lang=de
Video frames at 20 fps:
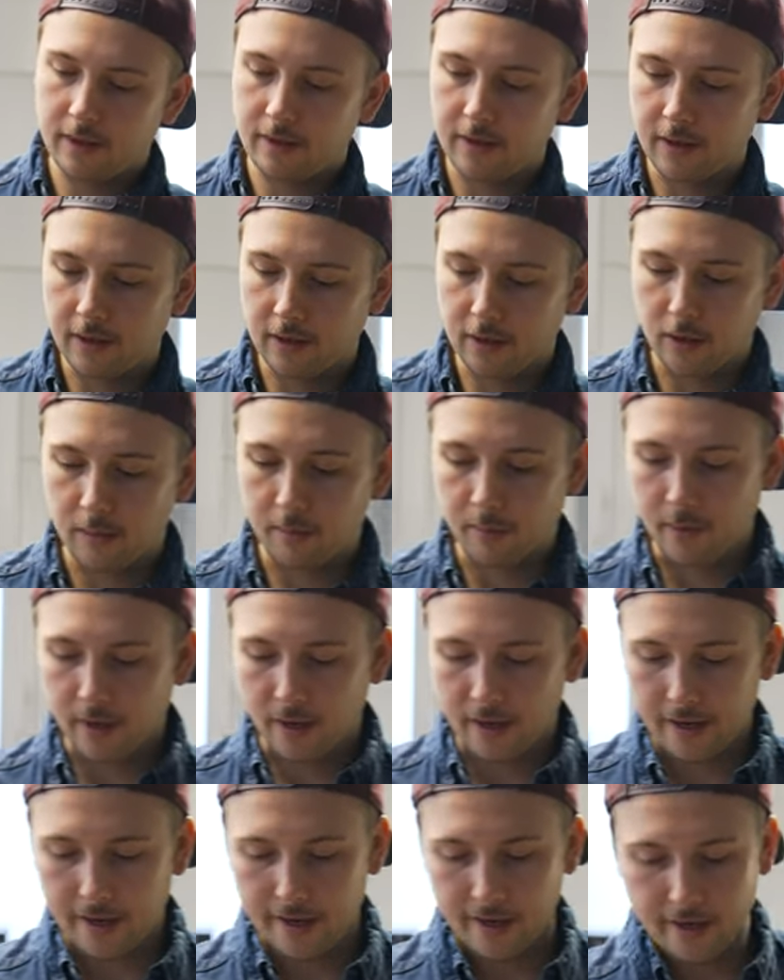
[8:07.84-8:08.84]
Da
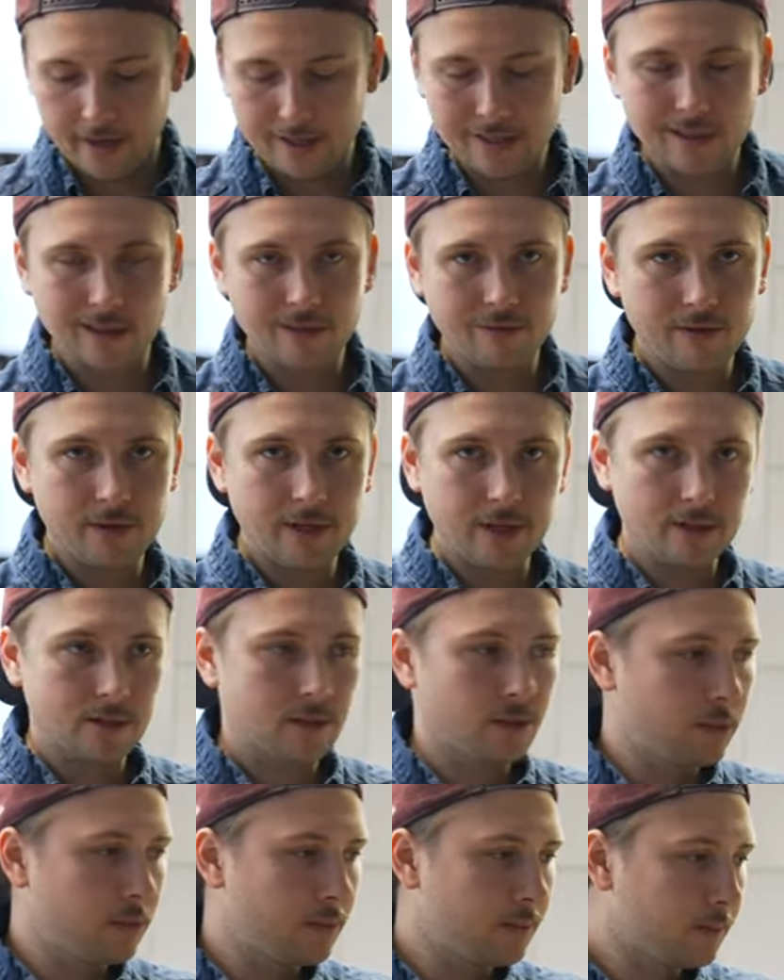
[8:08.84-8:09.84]
kommt ein Esslöffel
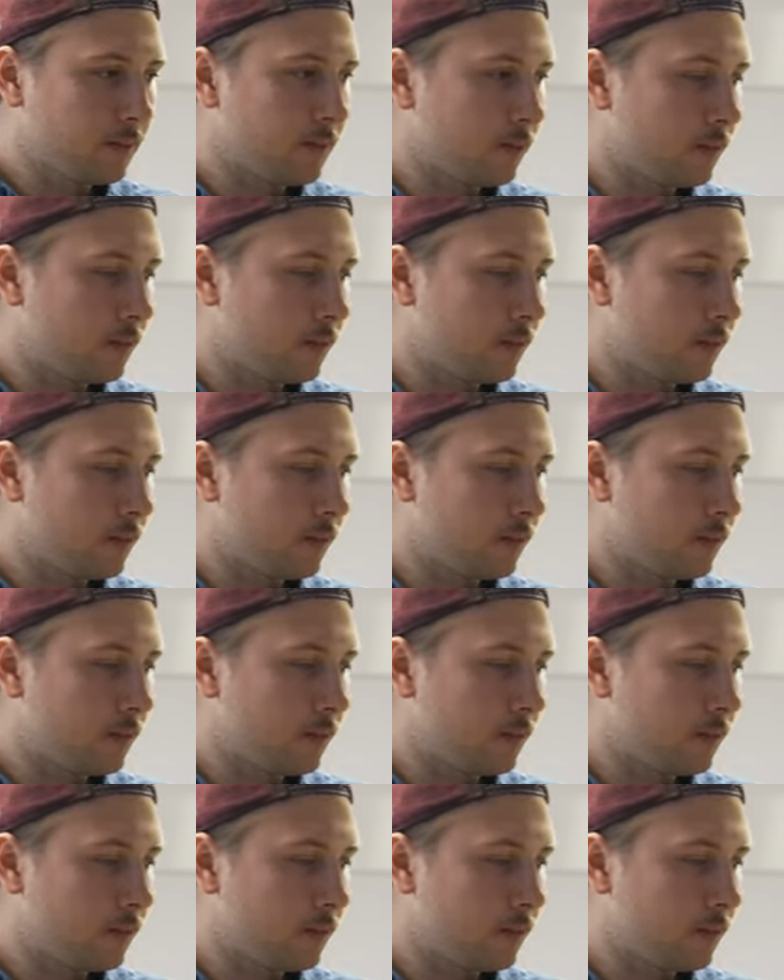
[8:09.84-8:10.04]
dazu.